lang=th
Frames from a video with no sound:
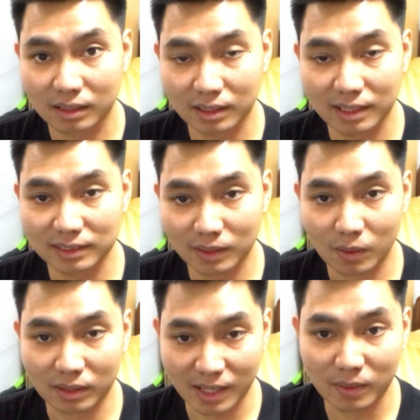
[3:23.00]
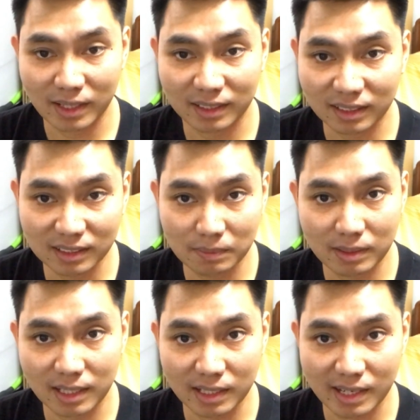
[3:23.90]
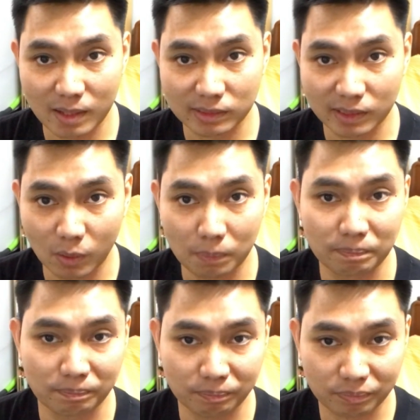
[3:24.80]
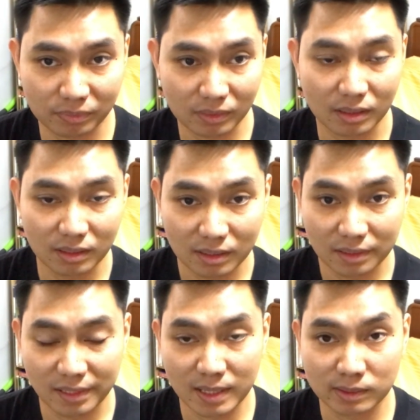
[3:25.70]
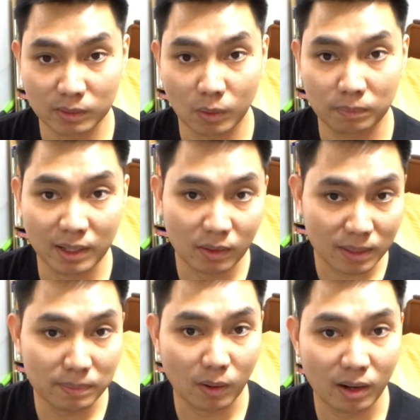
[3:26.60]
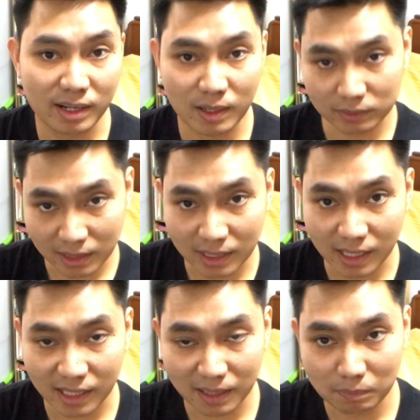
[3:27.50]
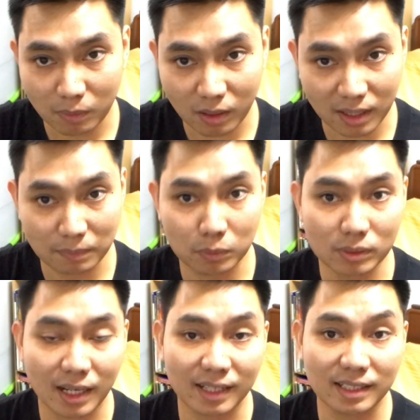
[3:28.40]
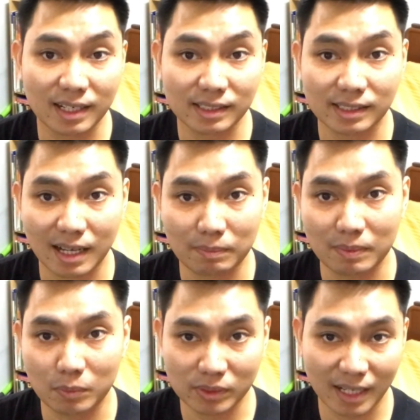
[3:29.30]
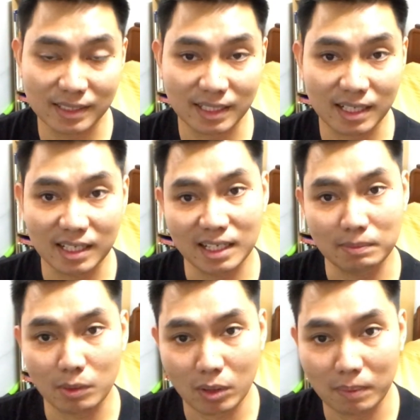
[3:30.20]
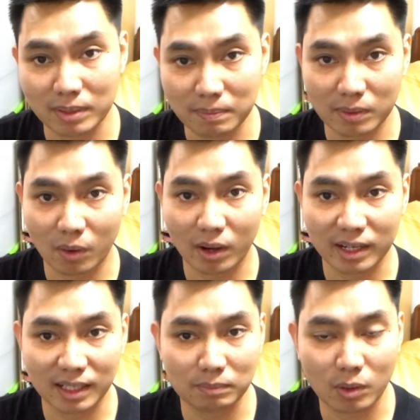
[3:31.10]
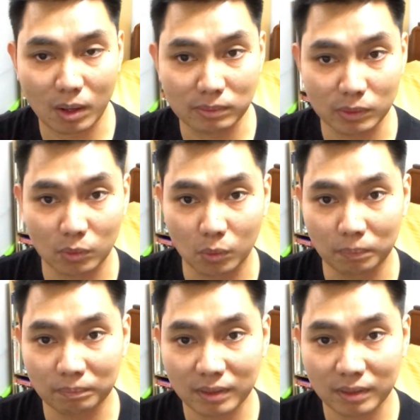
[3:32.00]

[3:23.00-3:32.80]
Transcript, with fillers: กลิ่นจะออกแนวนั้นก็คือเป็นกลิ่นแนวสงบแนวสงบแนวเรียบร้อยแนวใจดีนะครับเหมาะกับผู้ชายที่ลักษณะเป็นผู้ชายใจดี มีความเรียบร้อยนะครับมีความสุขุม